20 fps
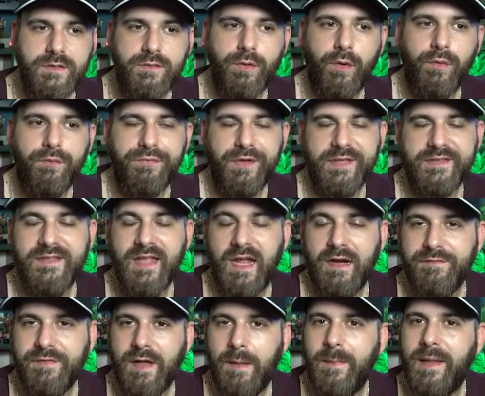Ils sont en phase
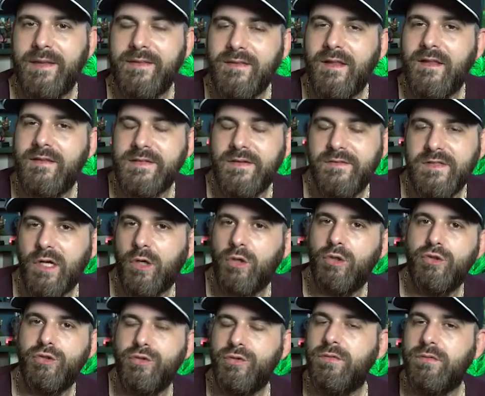d'alpha maintenant, ça veut dire
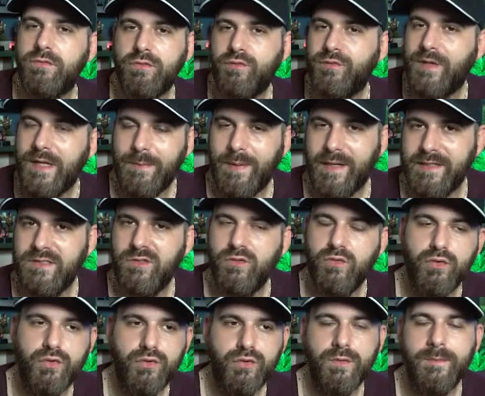que le jeu, toutes les parties
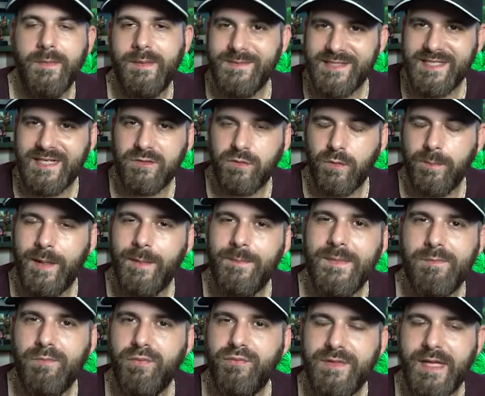du jeu, même si elles sont pas
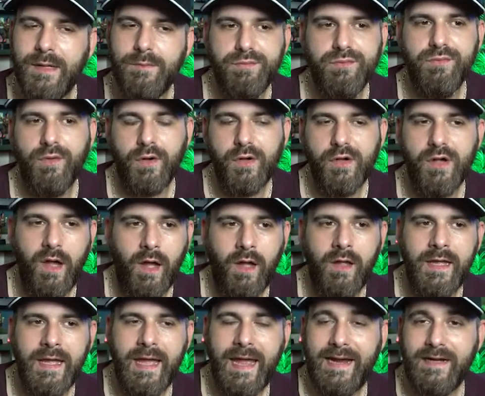mis bout à bout
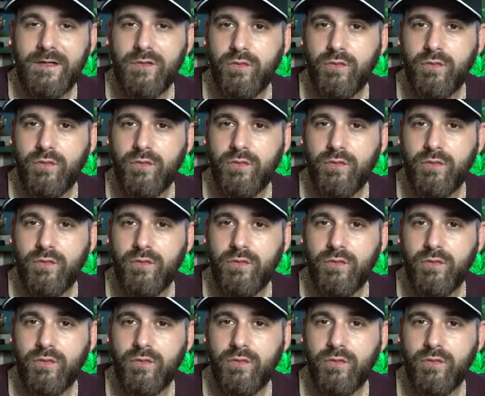encore, elles